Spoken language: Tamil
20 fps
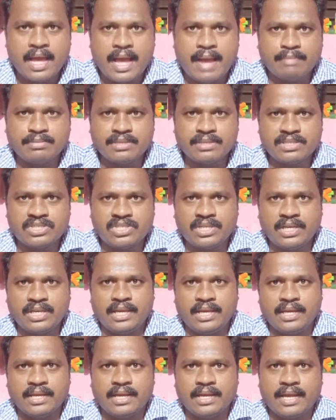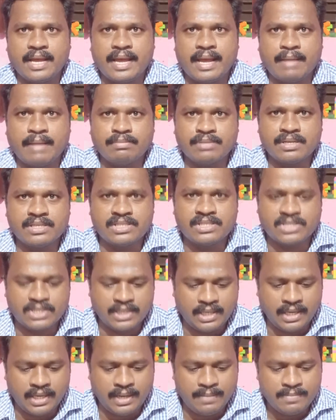ஆப்ஷன் சி ஆப்ஷன்
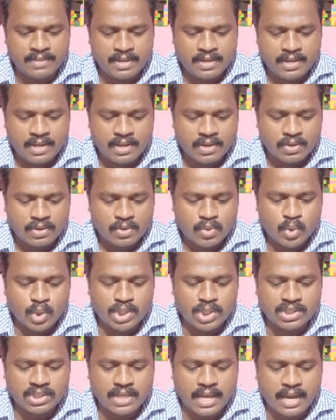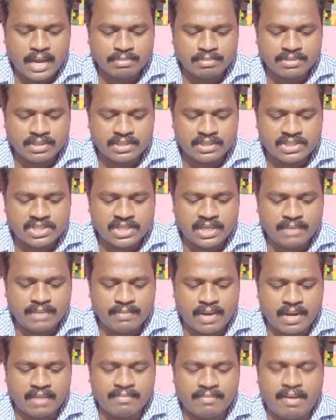சி குறிஞ்சி ஆப்ஷன் சி
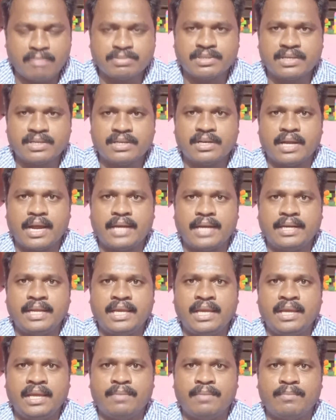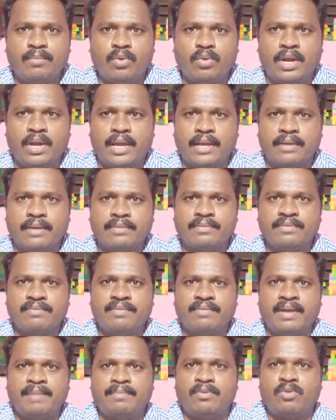மருதம் ஆப்ஷன் டி முல்லை
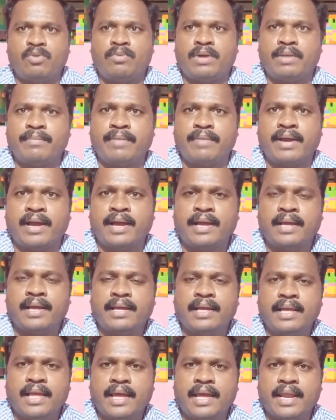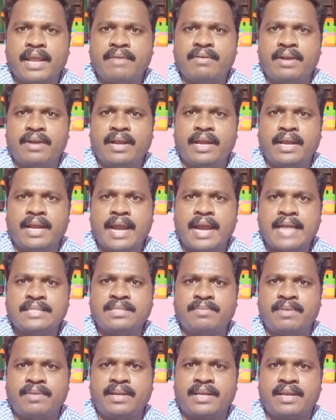வெயிட் பண்ணுவோமா நம்ம யாராவது என்ன
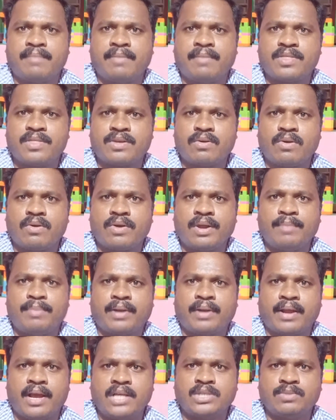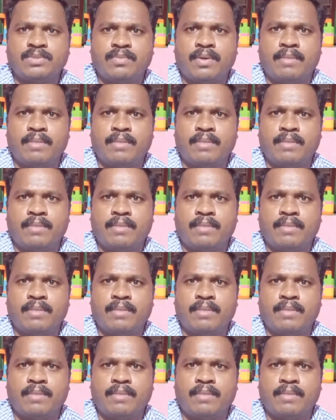ஆன்சர் பண்ணிக்கலாம் பார்த்துக்கோ ஓகே பிரகாஷ்